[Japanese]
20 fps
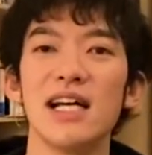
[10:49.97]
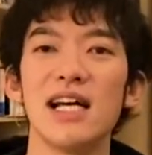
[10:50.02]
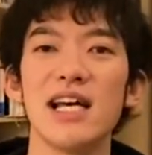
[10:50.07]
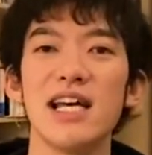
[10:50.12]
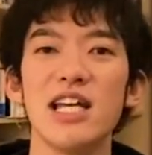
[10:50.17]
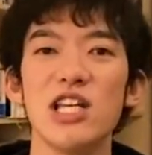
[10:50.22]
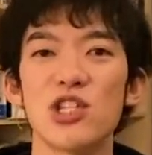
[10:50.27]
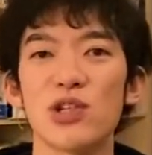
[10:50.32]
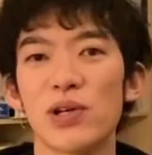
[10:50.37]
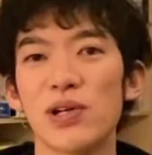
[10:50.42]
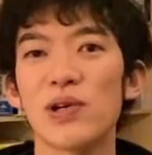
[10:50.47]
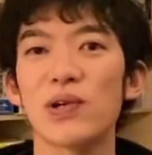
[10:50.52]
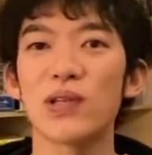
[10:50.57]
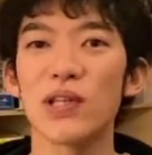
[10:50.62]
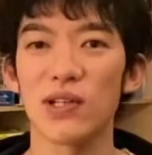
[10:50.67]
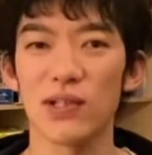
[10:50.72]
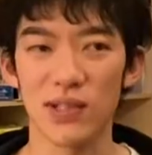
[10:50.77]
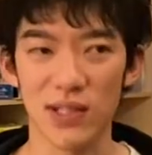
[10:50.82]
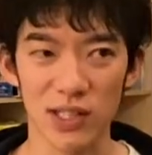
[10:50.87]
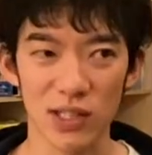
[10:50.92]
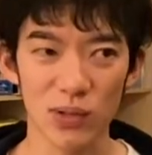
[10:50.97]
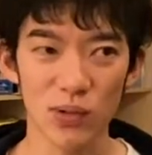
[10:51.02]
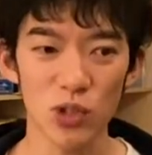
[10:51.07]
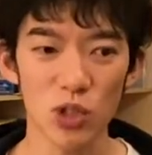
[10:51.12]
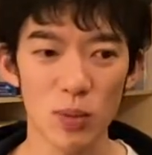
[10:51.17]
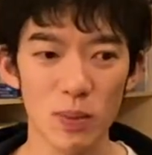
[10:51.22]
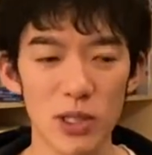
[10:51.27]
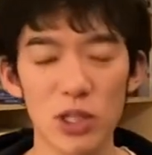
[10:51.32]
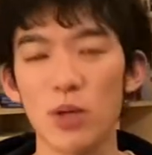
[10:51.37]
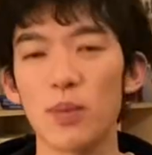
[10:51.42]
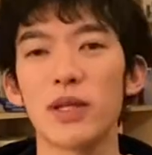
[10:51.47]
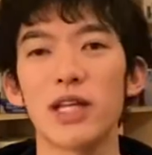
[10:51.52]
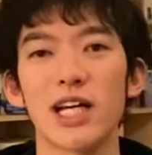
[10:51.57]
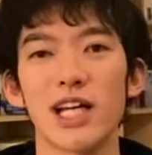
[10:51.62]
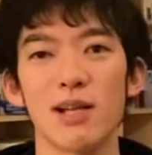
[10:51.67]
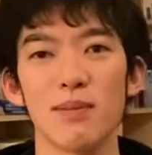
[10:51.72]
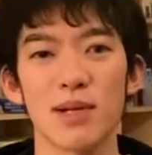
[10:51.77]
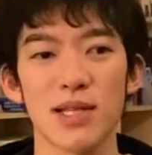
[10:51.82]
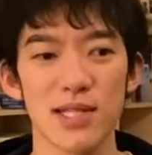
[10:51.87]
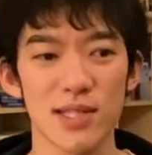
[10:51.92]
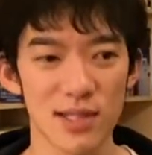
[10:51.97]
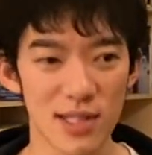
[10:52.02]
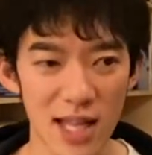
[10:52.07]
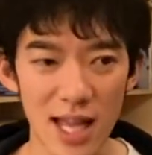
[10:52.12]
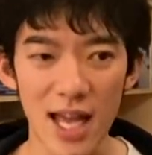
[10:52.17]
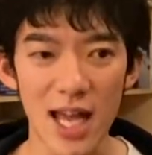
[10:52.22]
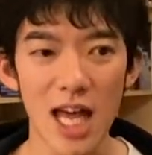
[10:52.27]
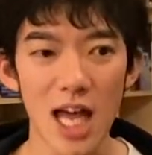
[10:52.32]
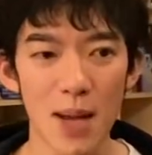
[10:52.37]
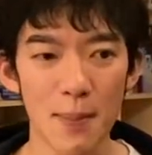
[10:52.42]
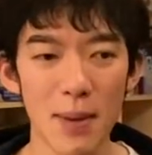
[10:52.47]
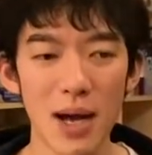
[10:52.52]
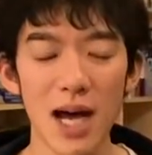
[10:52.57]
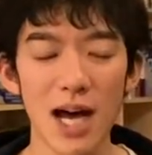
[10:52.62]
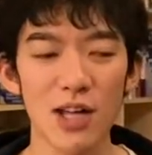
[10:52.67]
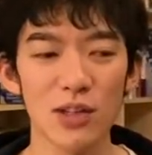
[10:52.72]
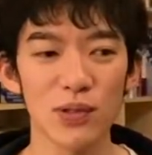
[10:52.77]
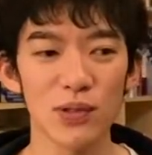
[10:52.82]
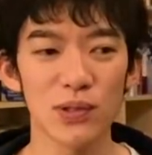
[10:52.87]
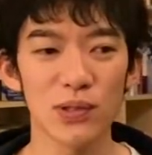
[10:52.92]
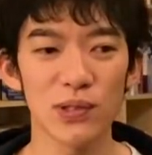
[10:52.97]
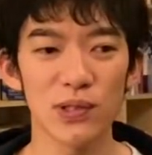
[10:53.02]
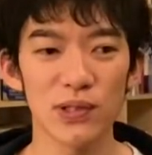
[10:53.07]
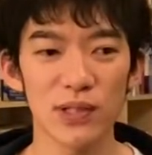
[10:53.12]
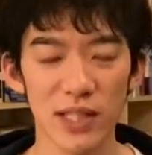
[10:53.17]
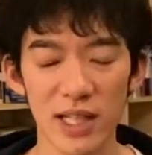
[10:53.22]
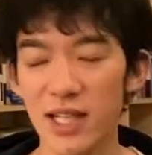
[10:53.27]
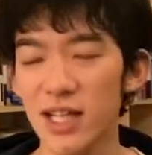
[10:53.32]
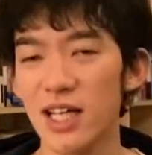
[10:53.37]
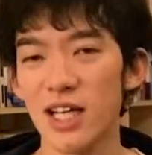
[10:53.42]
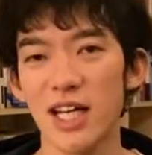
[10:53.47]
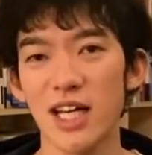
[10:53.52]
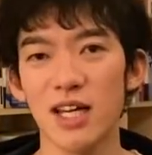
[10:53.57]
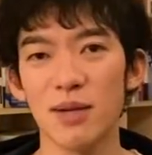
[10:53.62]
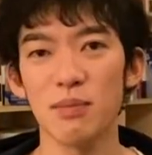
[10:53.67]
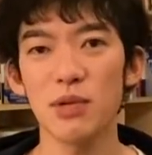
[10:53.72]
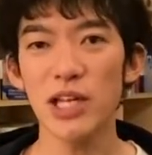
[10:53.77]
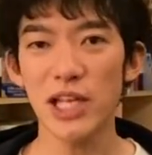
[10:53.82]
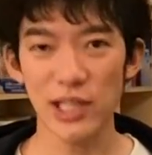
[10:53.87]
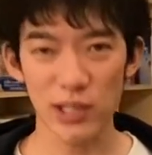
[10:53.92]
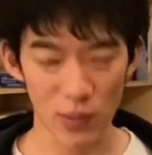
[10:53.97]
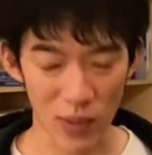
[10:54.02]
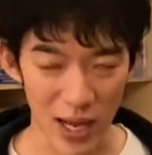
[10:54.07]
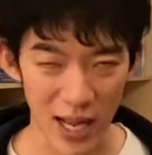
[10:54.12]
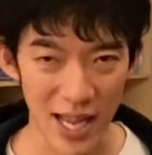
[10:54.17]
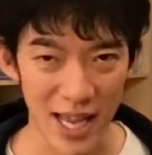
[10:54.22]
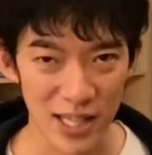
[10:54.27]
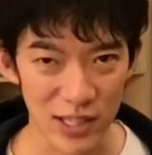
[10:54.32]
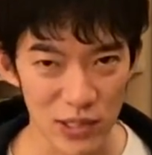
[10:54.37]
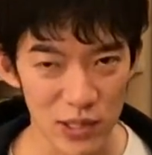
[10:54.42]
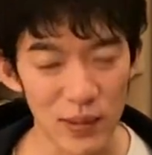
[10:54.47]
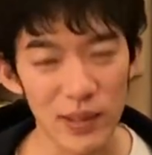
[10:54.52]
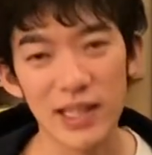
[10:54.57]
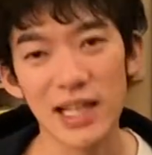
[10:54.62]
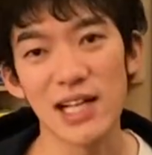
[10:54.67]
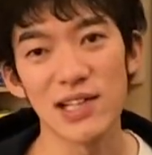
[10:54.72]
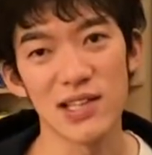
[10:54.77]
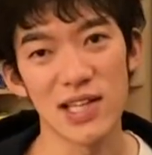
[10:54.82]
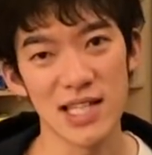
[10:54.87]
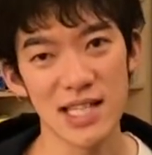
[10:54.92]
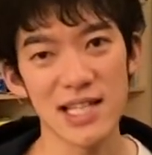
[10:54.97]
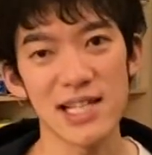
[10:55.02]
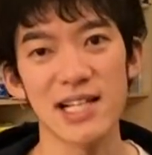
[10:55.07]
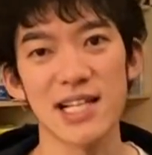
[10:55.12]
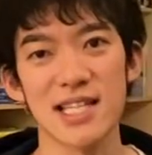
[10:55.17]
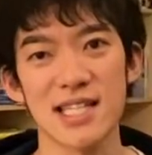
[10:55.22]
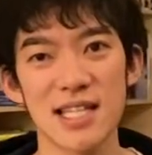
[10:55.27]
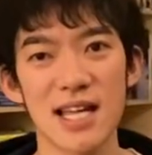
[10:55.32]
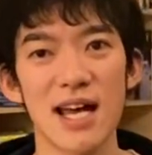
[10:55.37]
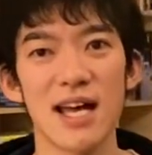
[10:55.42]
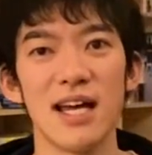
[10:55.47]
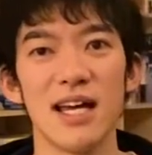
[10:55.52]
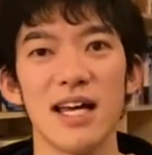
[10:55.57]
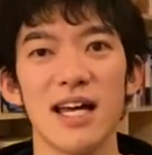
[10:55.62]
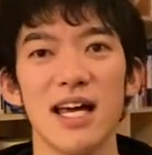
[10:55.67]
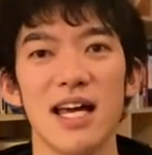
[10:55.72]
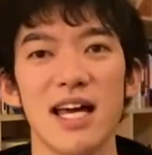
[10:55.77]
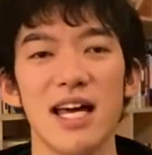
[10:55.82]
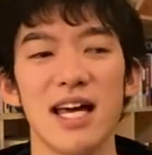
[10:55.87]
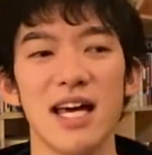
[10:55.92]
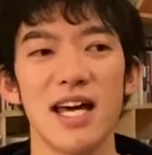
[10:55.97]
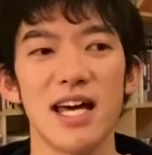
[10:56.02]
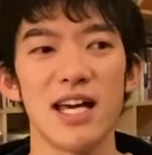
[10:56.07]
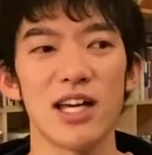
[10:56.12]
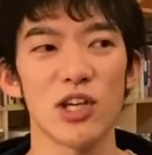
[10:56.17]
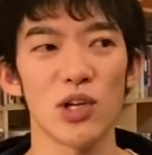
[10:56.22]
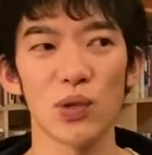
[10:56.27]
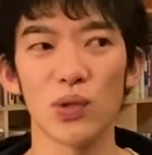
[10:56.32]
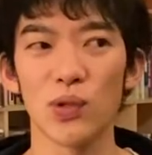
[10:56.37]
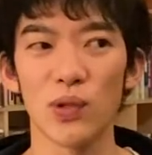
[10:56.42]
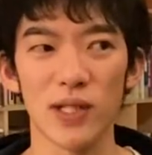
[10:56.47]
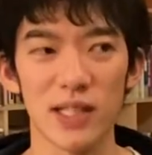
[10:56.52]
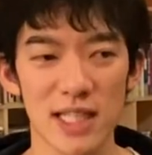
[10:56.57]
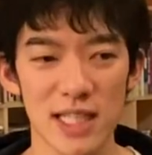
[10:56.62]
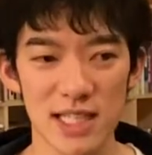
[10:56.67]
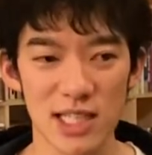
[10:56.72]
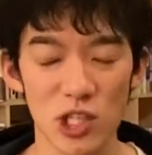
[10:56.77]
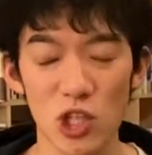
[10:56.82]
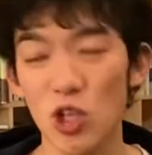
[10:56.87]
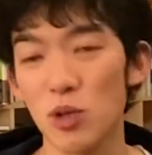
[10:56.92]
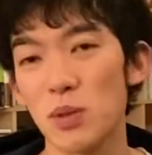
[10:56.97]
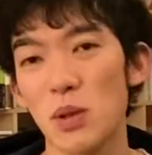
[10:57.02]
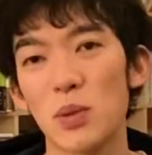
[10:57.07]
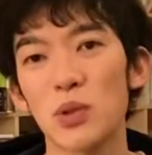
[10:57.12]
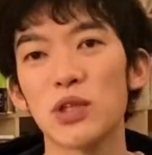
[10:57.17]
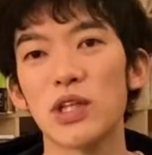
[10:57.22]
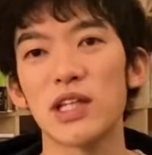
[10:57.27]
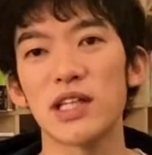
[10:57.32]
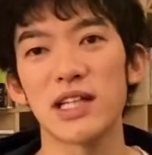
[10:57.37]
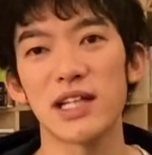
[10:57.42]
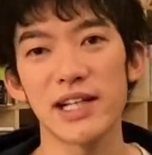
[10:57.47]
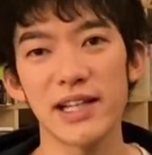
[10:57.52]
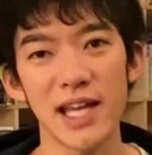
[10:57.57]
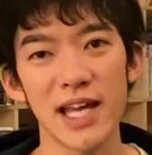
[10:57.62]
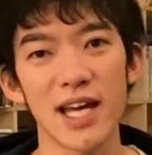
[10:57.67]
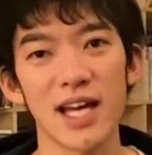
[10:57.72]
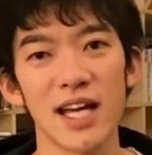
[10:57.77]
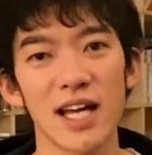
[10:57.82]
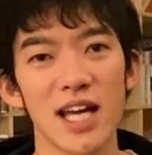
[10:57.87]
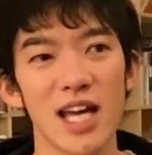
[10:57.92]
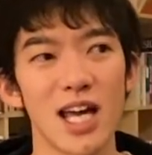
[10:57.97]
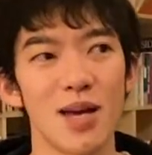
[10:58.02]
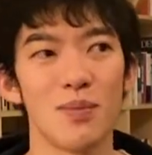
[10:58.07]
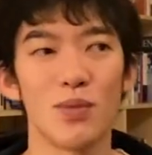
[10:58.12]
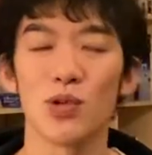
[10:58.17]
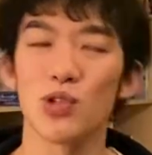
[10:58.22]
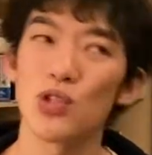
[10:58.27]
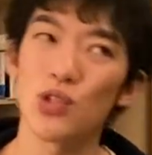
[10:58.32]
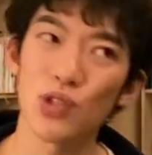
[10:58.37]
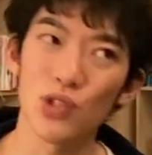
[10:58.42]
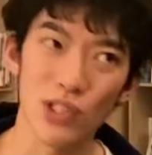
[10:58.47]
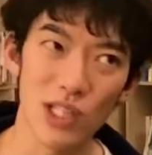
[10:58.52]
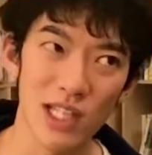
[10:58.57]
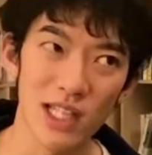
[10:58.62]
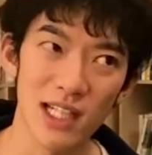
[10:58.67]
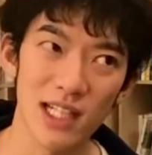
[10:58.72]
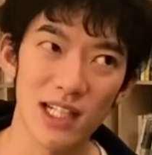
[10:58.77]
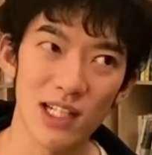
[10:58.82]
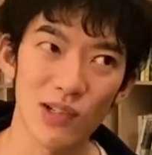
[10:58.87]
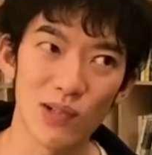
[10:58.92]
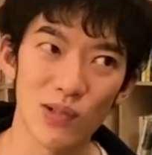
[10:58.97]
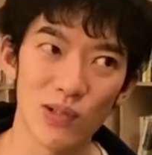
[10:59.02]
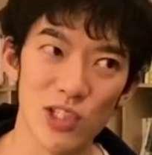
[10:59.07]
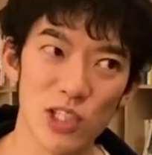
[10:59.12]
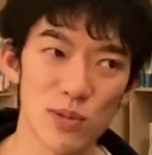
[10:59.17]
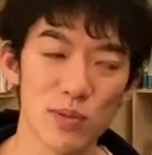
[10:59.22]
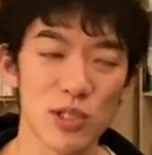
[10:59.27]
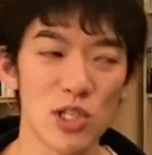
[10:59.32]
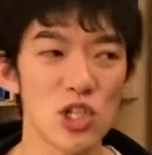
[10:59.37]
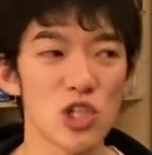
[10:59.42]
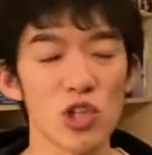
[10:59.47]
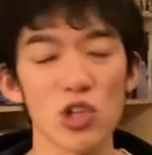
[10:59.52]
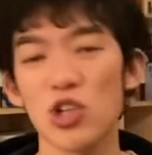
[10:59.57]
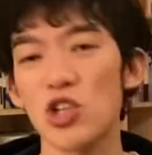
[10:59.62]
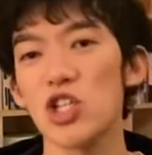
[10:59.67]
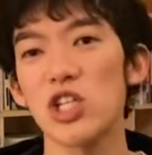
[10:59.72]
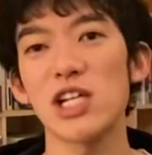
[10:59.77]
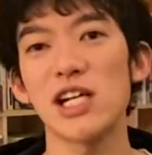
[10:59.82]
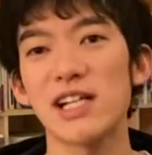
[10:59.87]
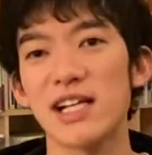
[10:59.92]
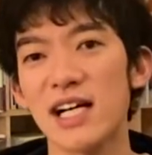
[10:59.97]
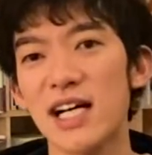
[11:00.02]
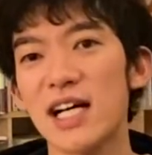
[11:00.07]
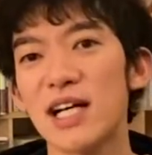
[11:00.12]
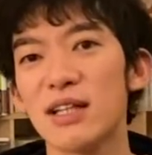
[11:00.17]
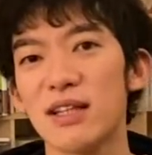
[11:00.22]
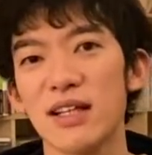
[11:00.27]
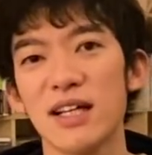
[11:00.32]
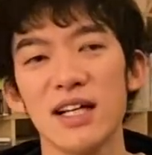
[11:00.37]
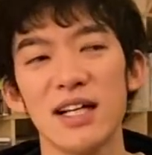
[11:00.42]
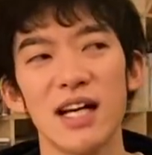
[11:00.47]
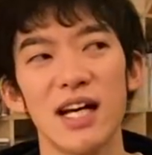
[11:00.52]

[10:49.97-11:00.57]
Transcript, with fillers: えー、印象が良くなるのかってことをまとめてありますんで、まあ、あのー、ね、え無理にとは、えー、と言わないので、ぜひですね、え今日のお話で興味を持っていただいて、えもうちょっとね、なんかこう自分印象良くしたいな、